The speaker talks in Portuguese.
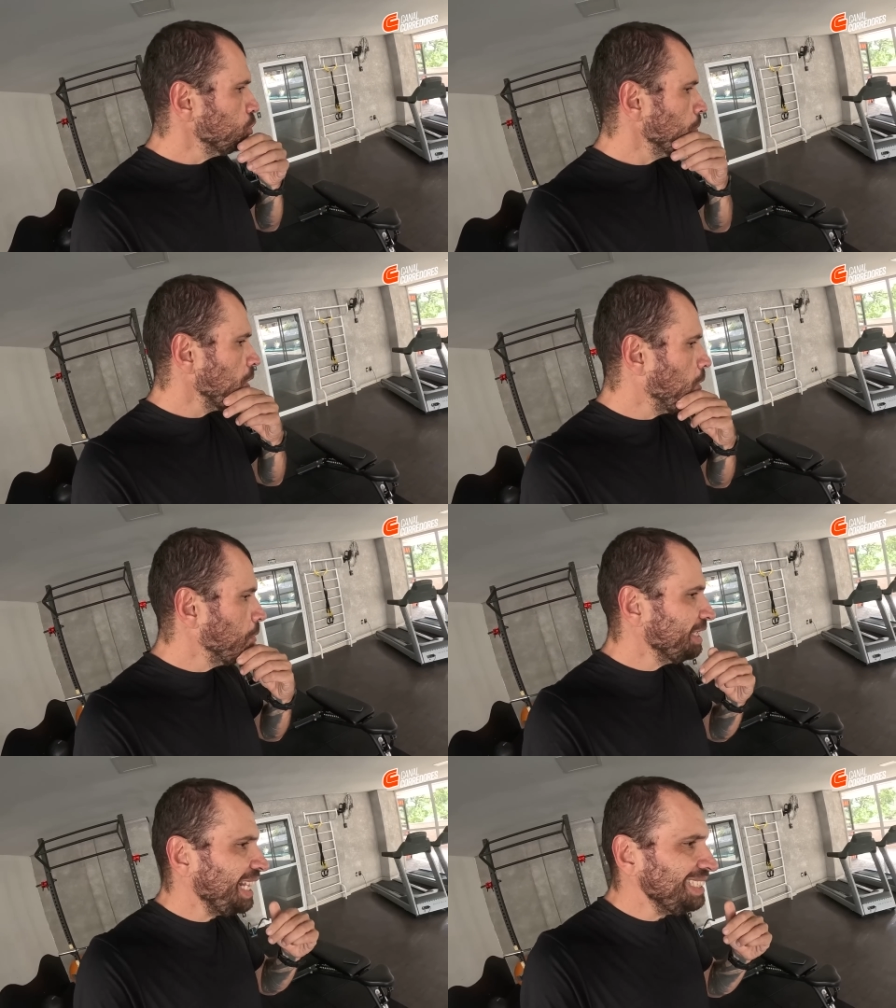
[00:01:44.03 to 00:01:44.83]
sobre
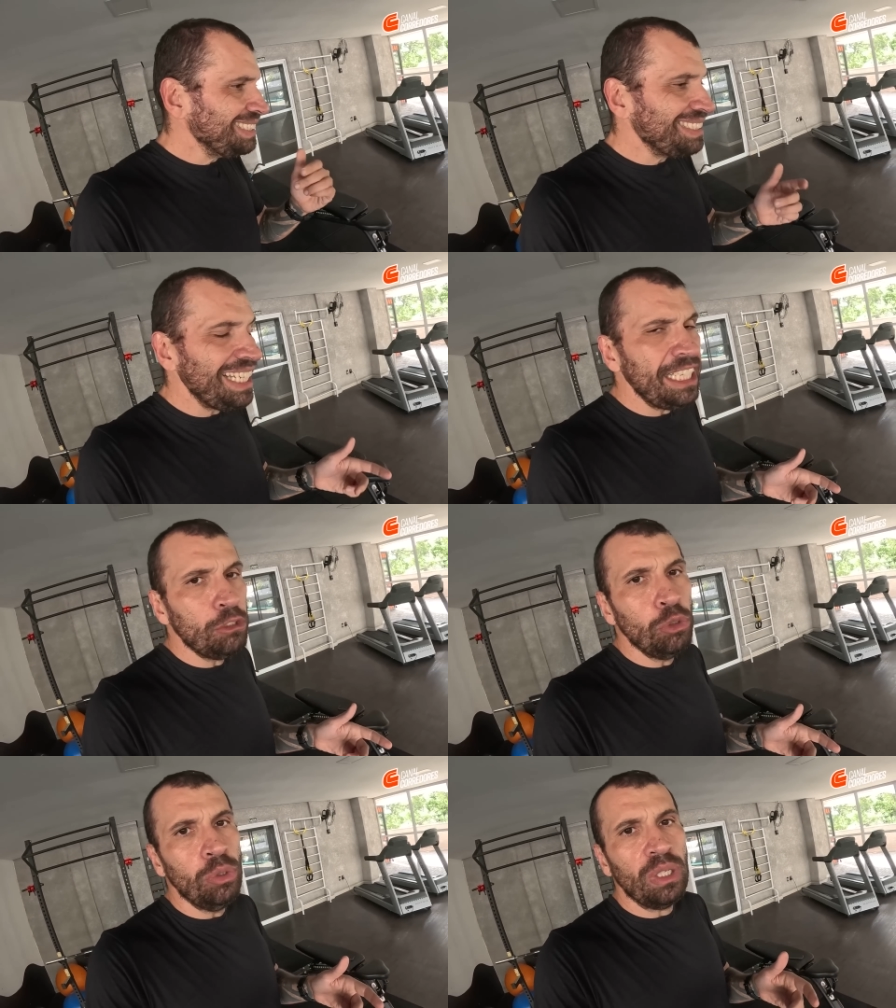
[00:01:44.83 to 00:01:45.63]
como que tem
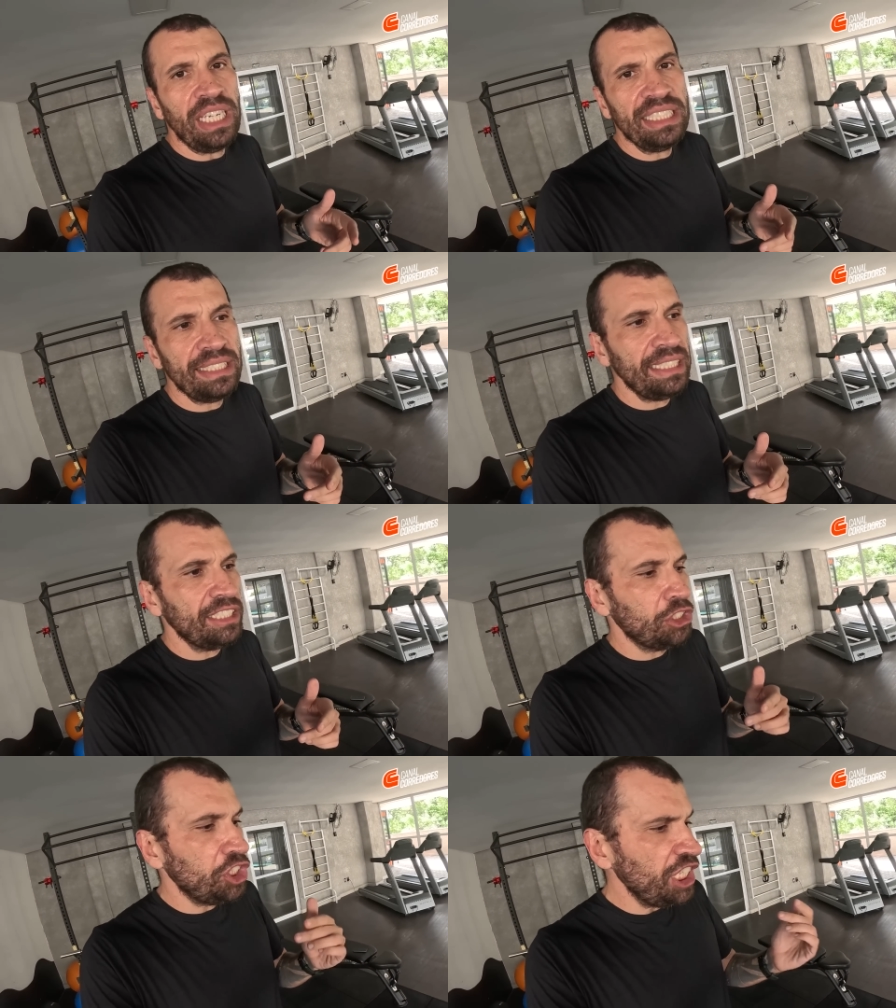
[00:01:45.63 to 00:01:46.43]
sido
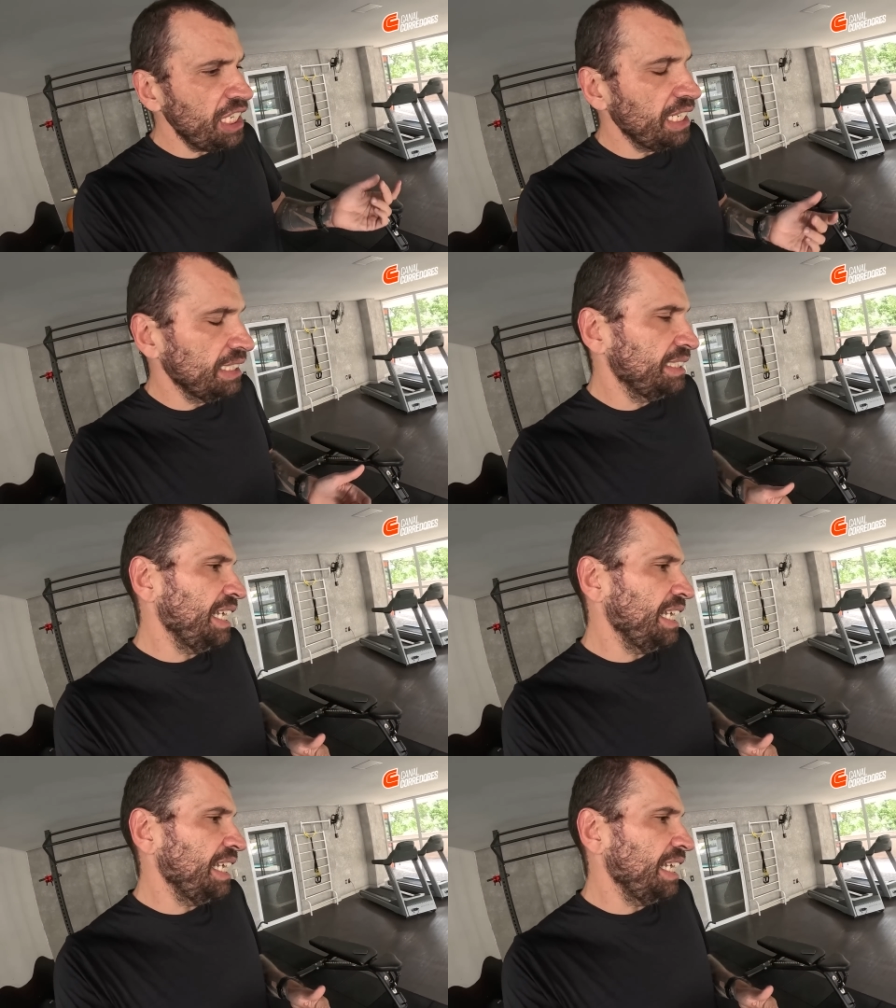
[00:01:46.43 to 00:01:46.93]
esses dias,